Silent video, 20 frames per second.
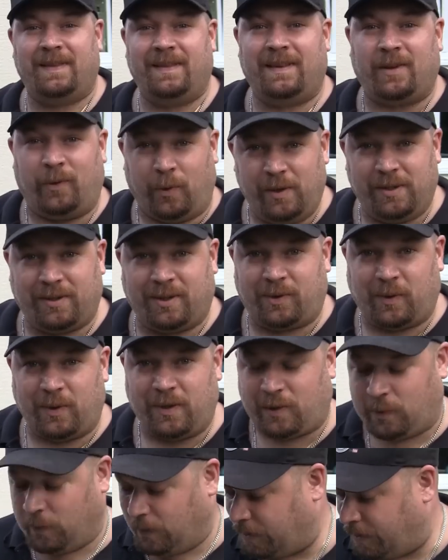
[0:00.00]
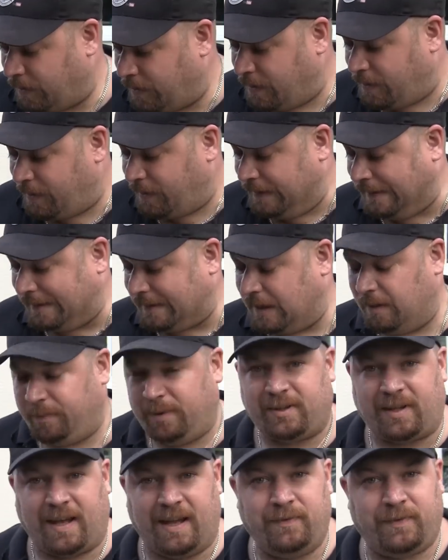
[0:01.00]
Kohlen sind durchglüht. Ich gebe
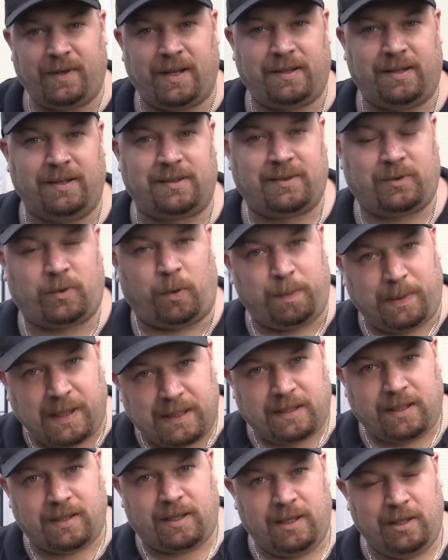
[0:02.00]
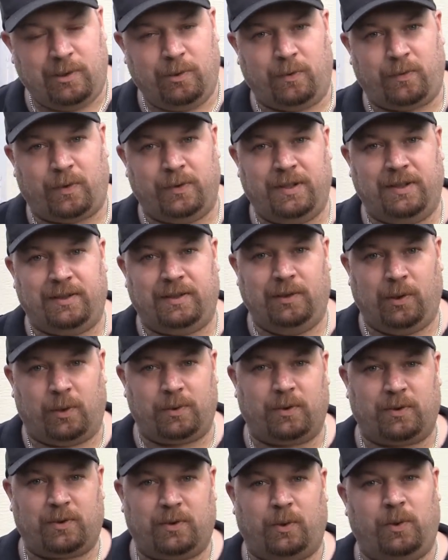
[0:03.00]
jetzt einfach das komplette Kilo von diesen
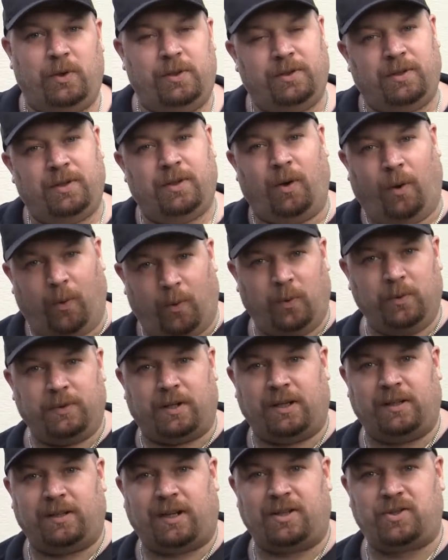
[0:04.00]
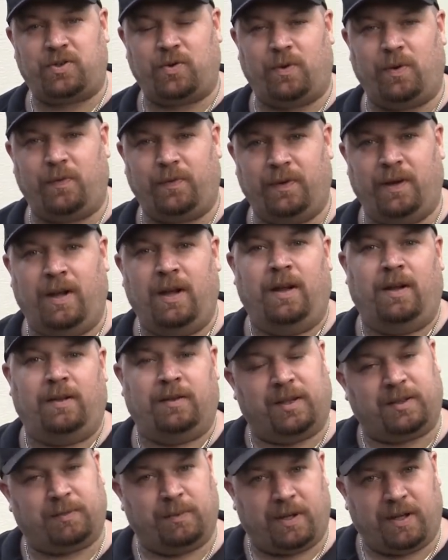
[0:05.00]
Lotuskohlen unter den Dutch Oven,
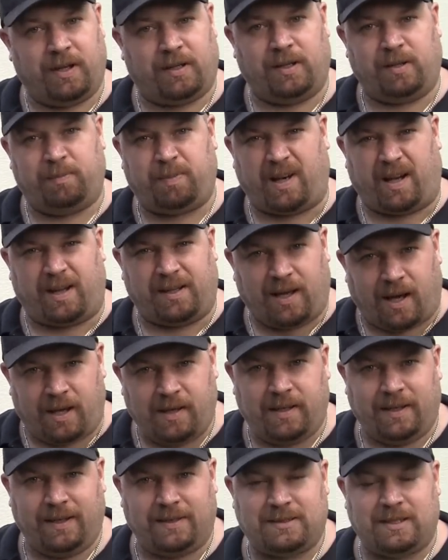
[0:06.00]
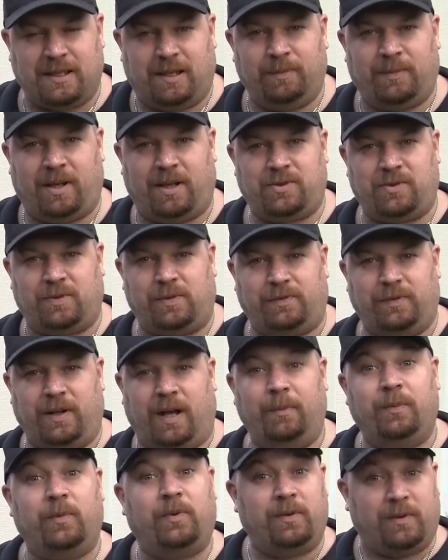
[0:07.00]
dass wir richtig brachiale Hitze am Dutch Oven
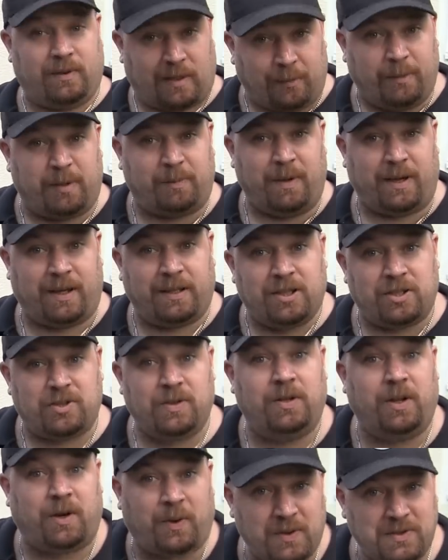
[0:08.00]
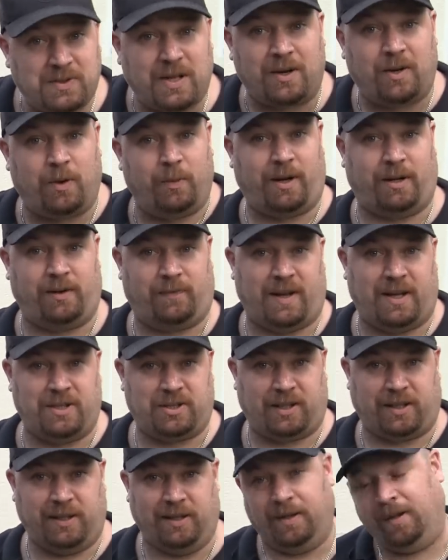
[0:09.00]
haben, damit wir richtig schöne Röstaromen ans Fleisch
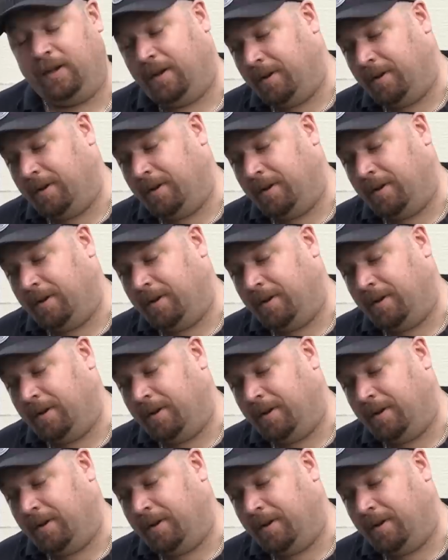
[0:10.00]
kriegen.